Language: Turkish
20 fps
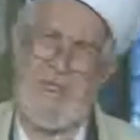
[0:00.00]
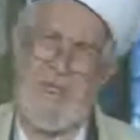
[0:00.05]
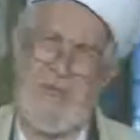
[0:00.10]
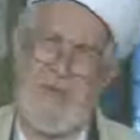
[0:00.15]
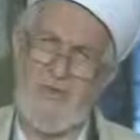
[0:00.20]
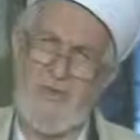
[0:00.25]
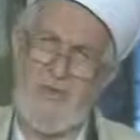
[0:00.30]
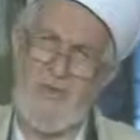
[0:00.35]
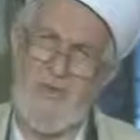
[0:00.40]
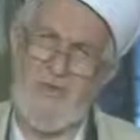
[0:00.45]
ne
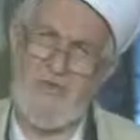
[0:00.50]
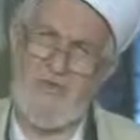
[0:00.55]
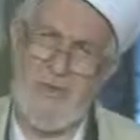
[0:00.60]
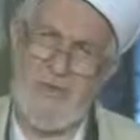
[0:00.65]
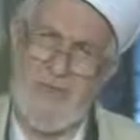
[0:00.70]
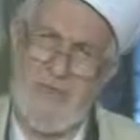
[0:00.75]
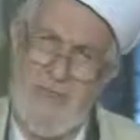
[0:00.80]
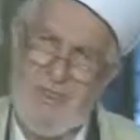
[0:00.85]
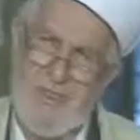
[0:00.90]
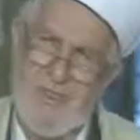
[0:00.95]

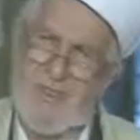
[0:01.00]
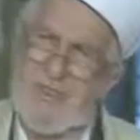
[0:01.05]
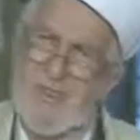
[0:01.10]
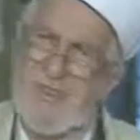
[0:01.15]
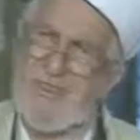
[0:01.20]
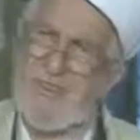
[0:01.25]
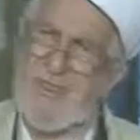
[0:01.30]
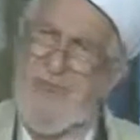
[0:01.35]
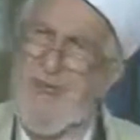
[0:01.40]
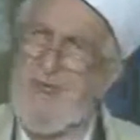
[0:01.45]
okuyorsun
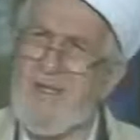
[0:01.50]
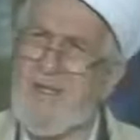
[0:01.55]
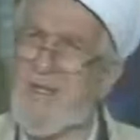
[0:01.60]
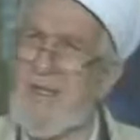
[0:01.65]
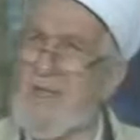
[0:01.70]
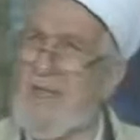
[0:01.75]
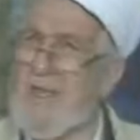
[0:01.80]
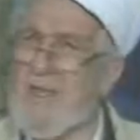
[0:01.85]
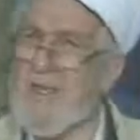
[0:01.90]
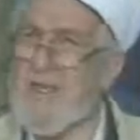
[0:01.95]
diyeceksin sen.
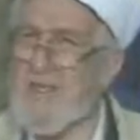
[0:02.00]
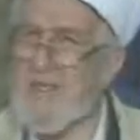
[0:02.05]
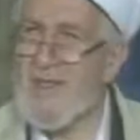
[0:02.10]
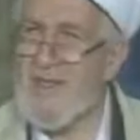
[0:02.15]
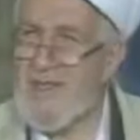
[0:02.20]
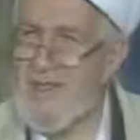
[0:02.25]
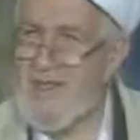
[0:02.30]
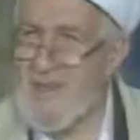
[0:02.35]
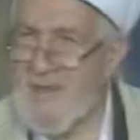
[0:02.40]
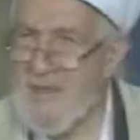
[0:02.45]

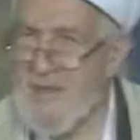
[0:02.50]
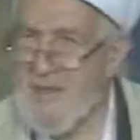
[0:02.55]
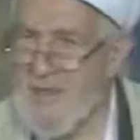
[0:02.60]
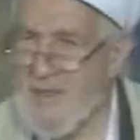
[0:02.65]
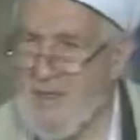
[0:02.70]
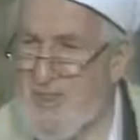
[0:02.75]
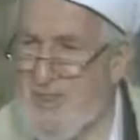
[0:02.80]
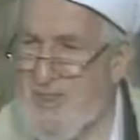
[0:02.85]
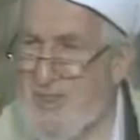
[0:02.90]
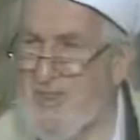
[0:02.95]

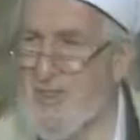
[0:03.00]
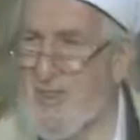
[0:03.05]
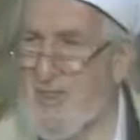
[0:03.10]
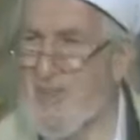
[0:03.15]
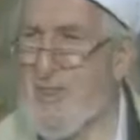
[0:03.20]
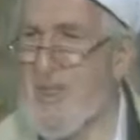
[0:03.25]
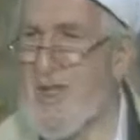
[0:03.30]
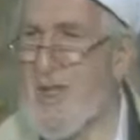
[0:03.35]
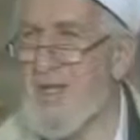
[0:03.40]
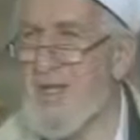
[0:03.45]
Evet şimdi
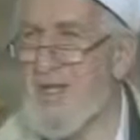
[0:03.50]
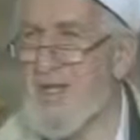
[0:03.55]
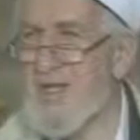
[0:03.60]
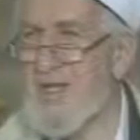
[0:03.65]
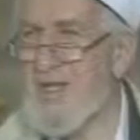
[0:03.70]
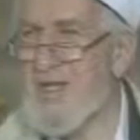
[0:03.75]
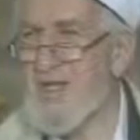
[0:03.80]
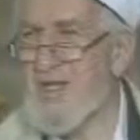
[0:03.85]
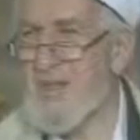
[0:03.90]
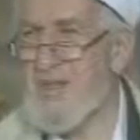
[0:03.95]
kölelik
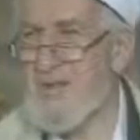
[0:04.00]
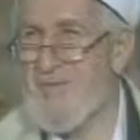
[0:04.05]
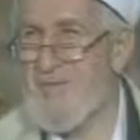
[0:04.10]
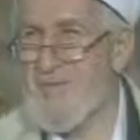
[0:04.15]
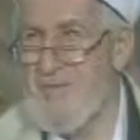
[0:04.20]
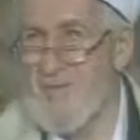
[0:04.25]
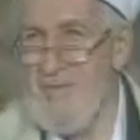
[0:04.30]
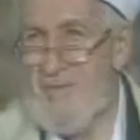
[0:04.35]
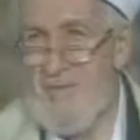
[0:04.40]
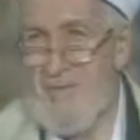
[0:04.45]

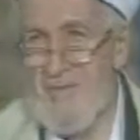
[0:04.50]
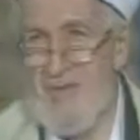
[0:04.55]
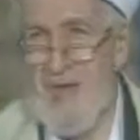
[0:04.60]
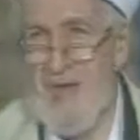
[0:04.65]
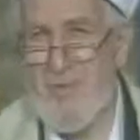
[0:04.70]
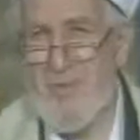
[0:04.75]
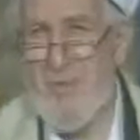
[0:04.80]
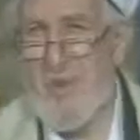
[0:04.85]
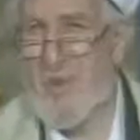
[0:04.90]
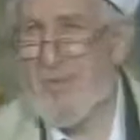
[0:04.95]
var
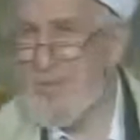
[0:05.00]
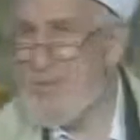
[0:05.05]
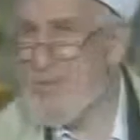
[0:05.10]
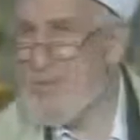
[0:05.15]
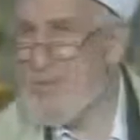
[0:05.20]
mı yok mu